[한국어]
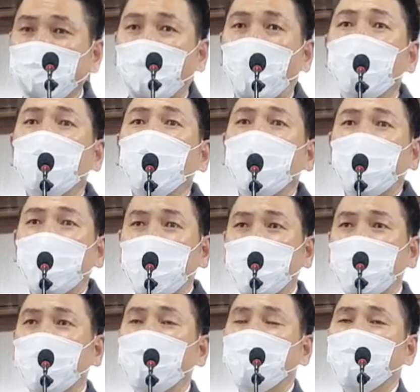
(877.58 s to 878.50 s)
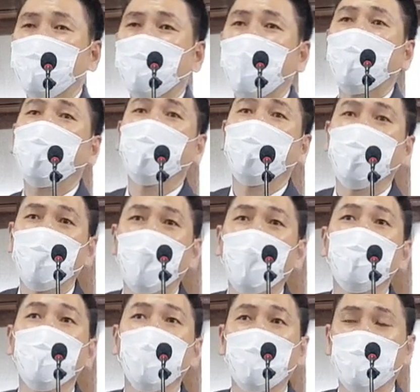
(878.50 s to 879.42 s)
어머니가 얘기하는 그 새끼들
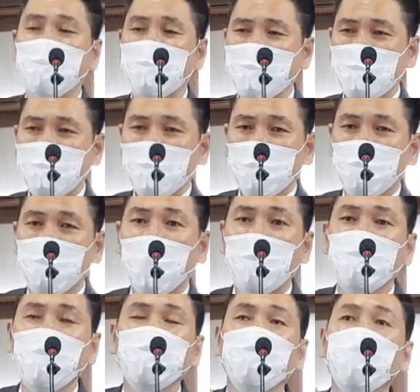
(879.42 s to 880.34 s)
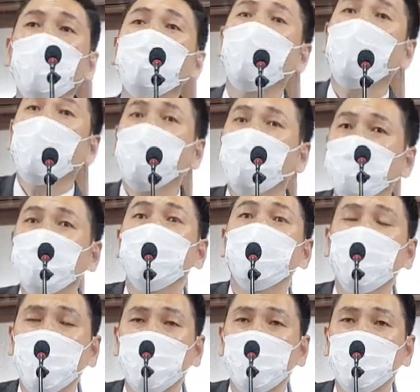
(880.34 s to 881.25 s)
세 명 그냥 한번 축복해주고
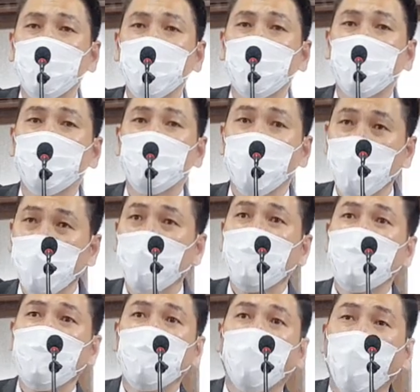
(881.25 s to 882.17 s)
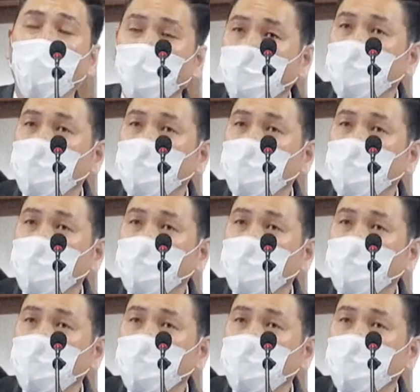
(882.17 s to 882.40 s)
싶더라고요. 제가 불러 오고